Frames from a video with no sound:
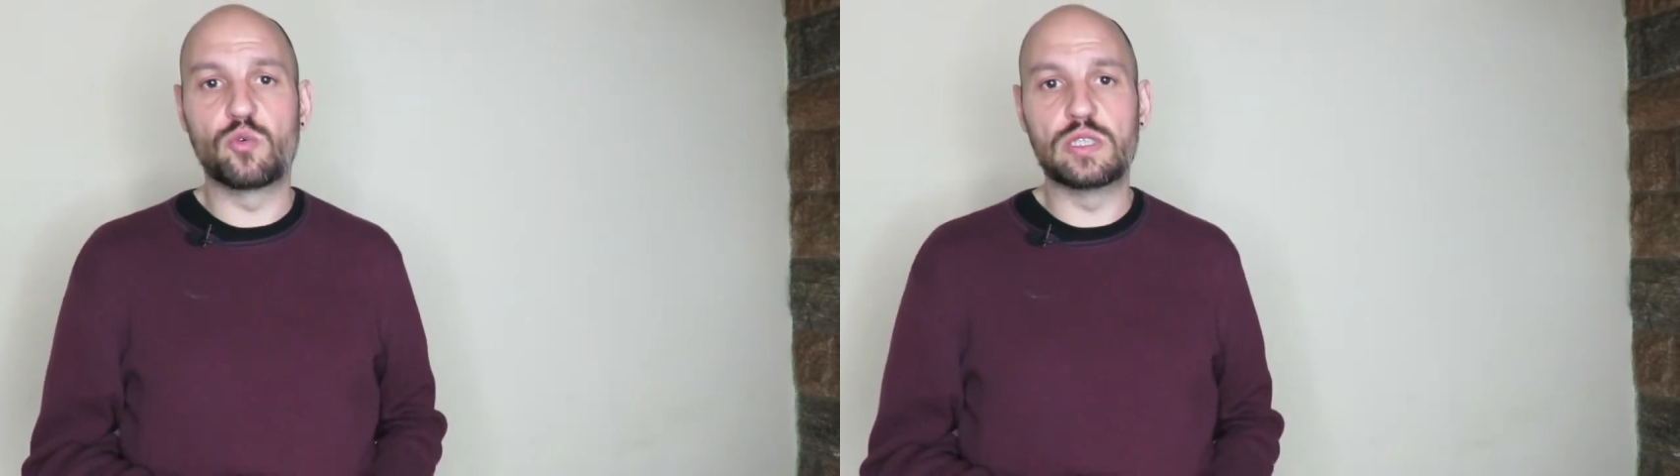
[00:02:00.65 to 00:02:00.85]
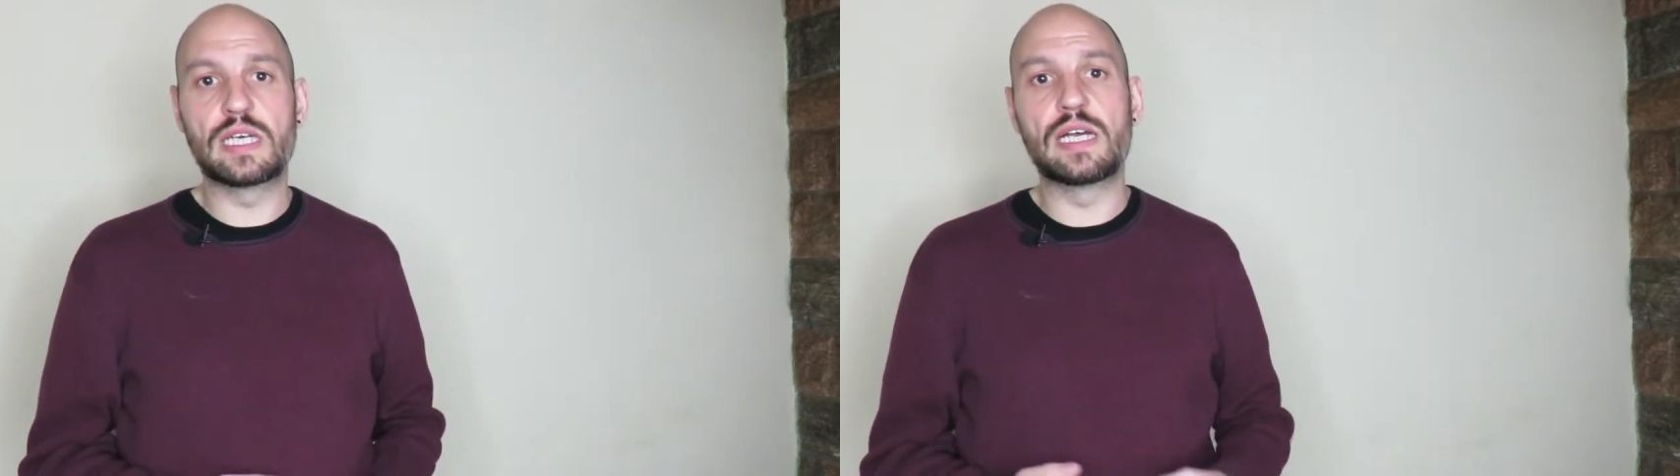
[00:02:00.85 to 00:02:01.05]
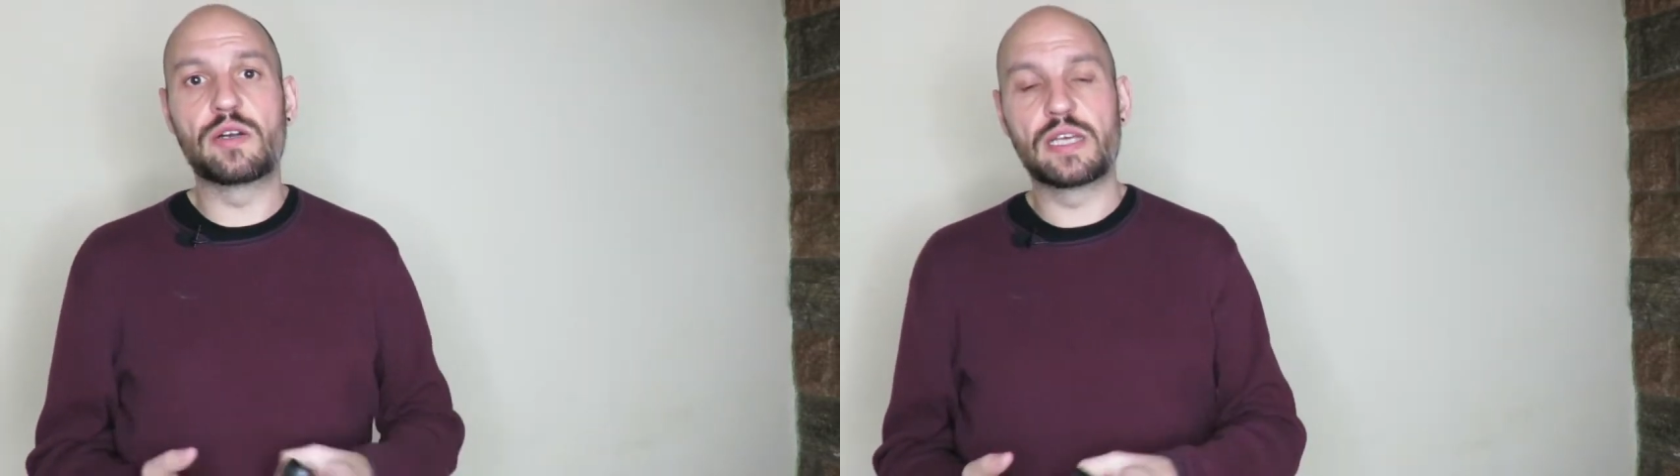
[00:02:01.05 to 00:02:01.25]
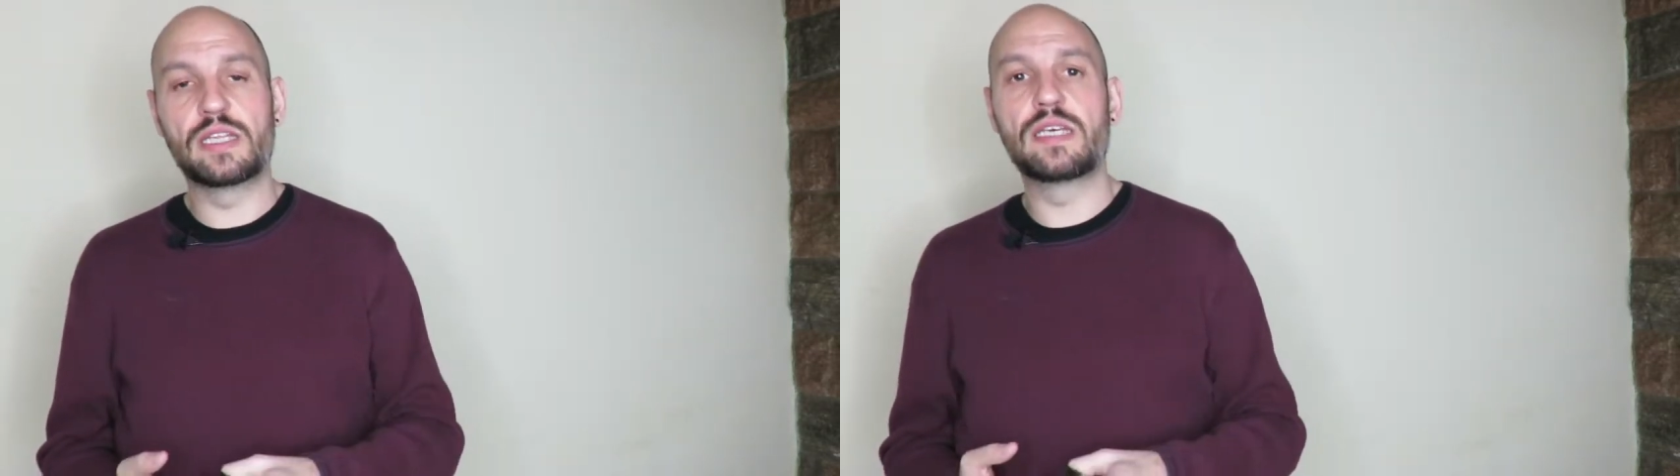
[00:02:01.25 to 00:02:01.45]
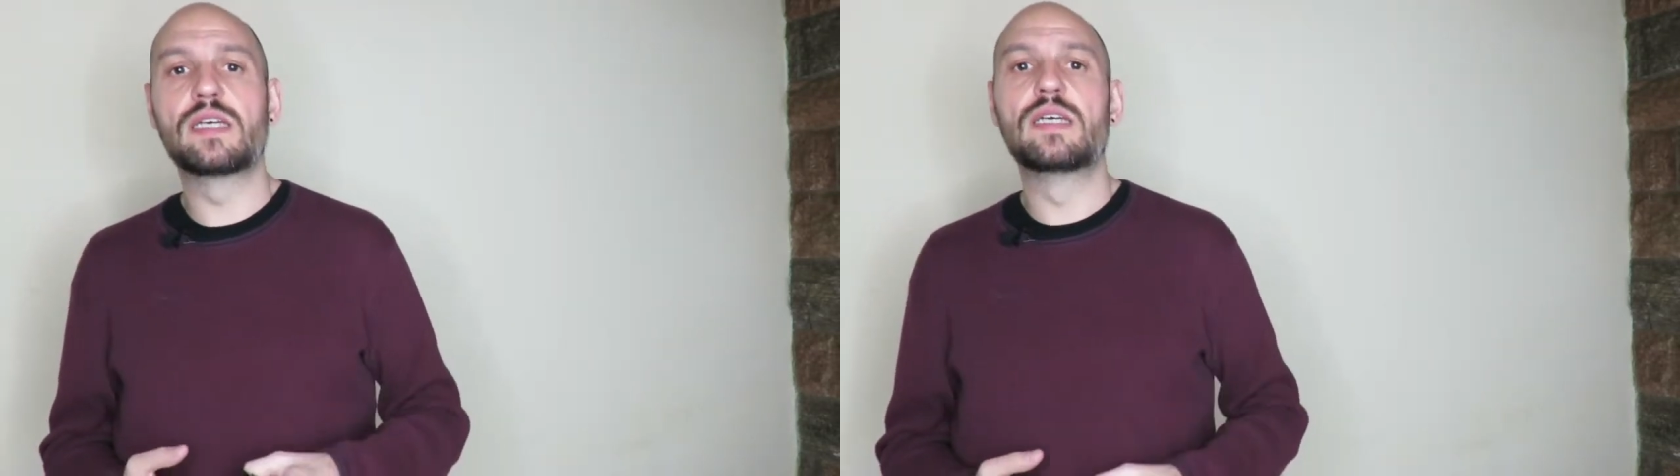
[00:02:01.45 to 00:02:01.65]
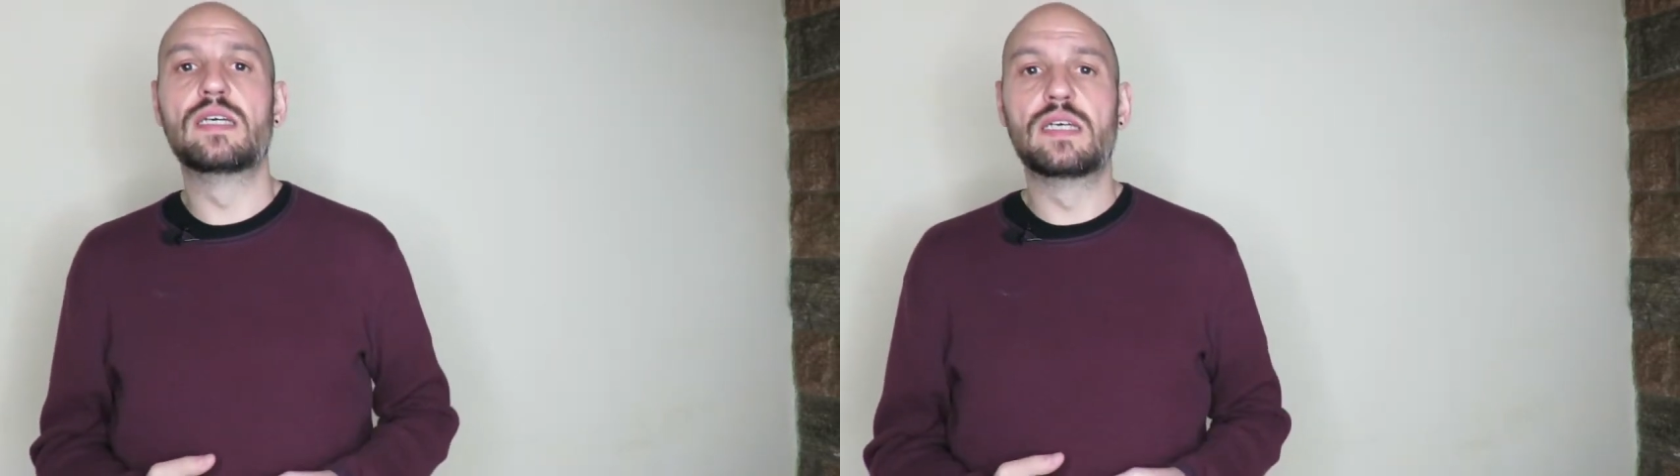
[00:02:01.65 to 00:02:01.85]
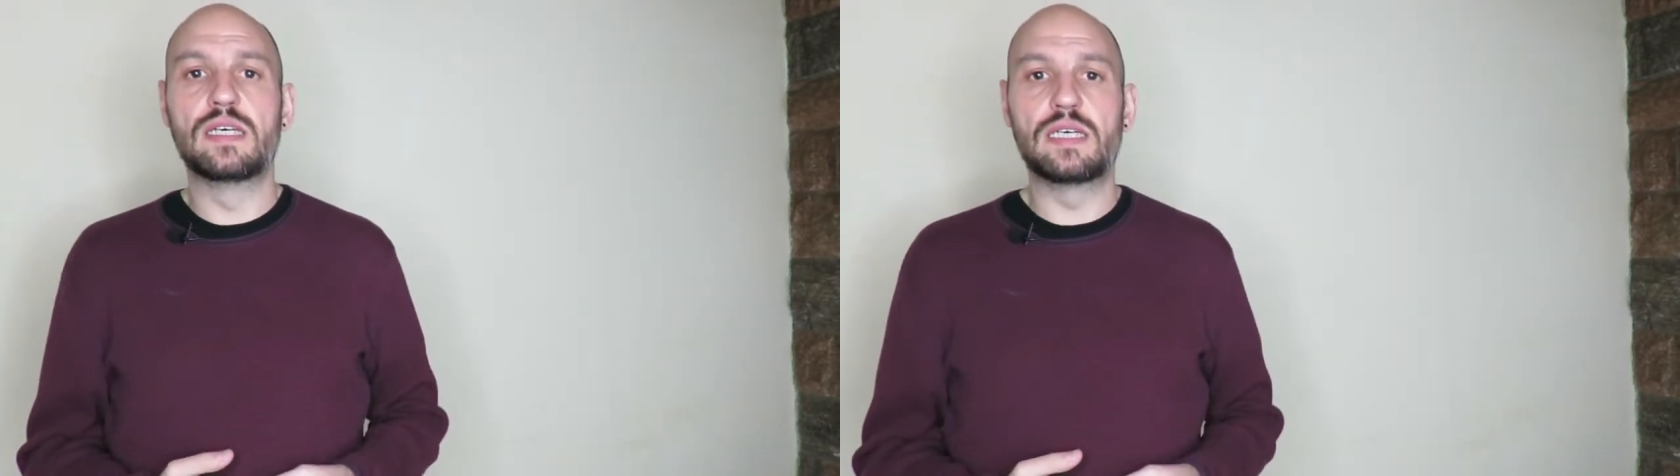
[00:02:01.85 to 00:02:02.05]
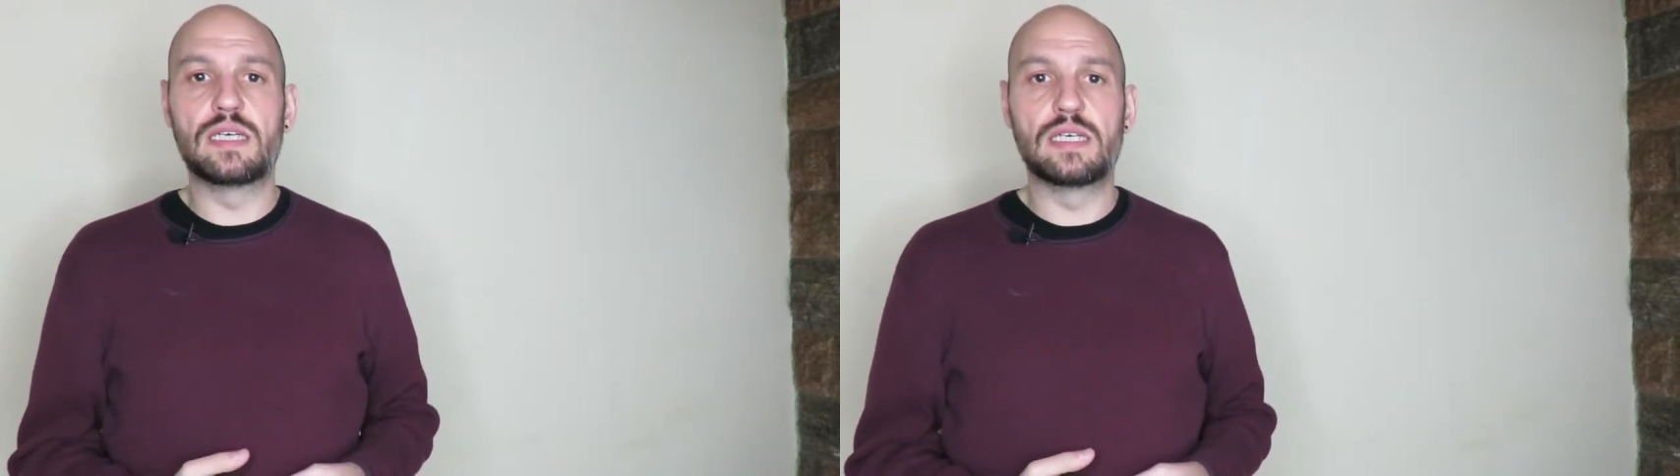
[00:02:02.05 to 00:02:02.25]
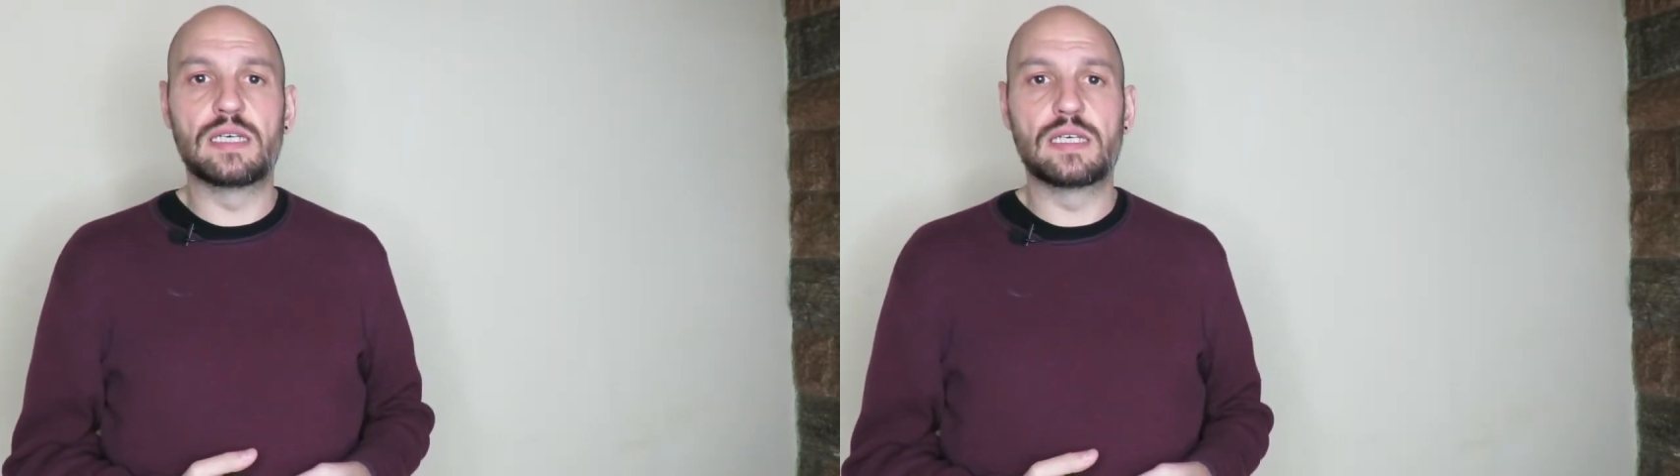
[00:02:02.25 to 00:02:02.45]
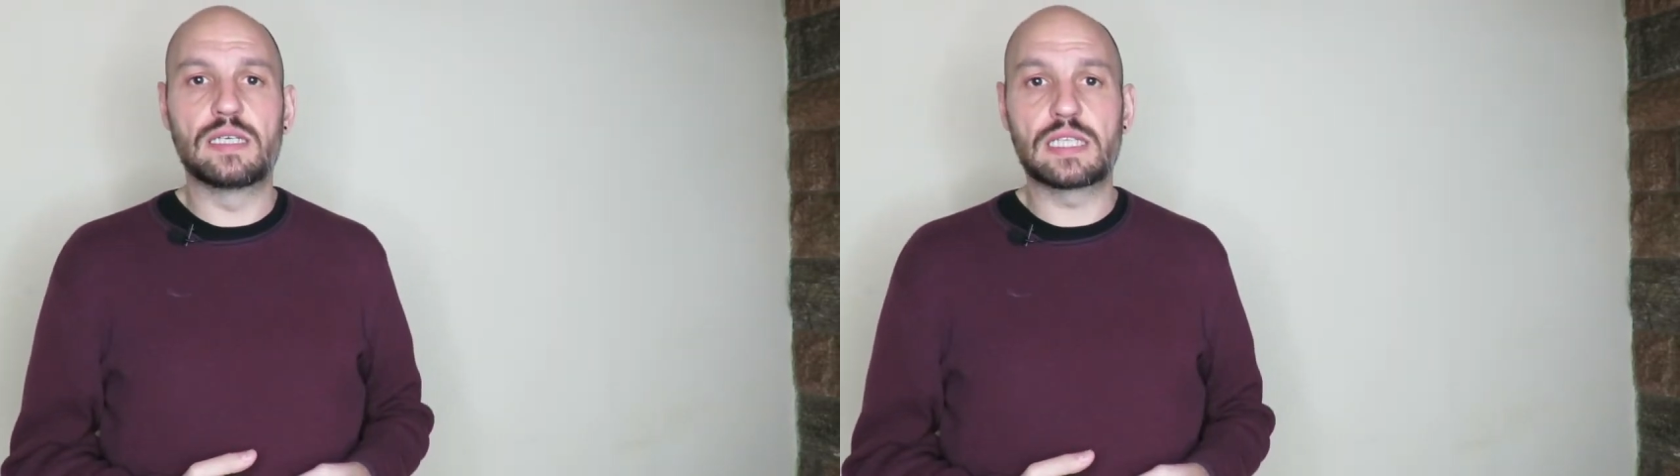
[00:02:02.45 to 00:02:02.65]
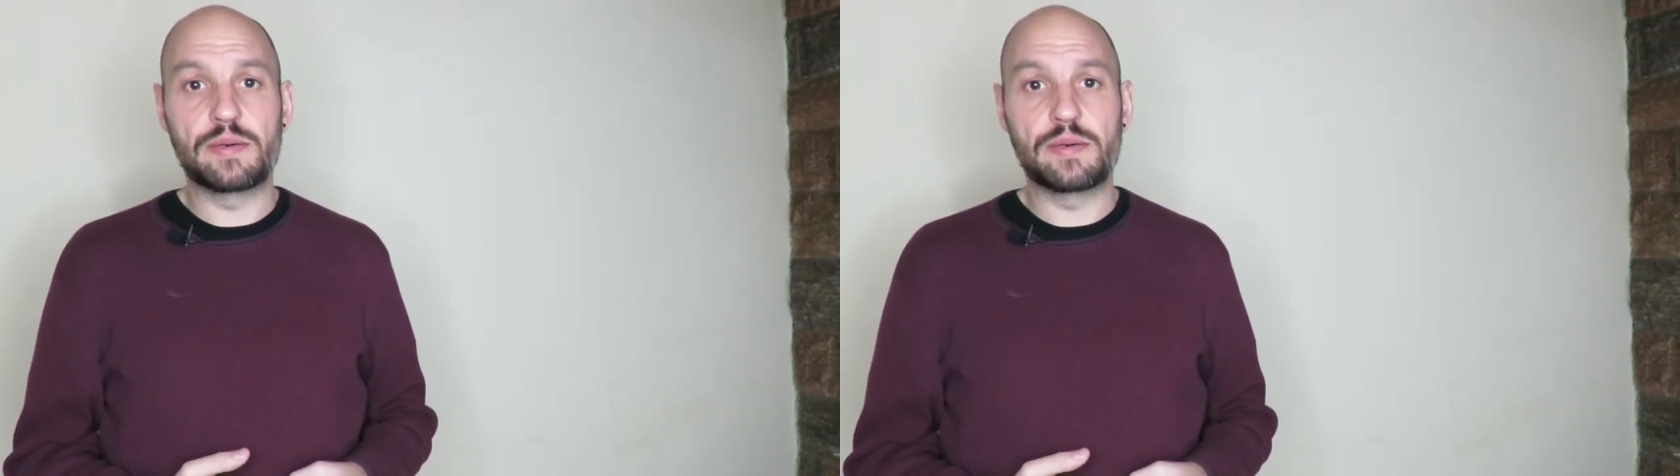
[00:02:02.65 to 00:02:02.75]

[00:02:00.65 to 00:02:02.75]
en cuenta a la hora de eh,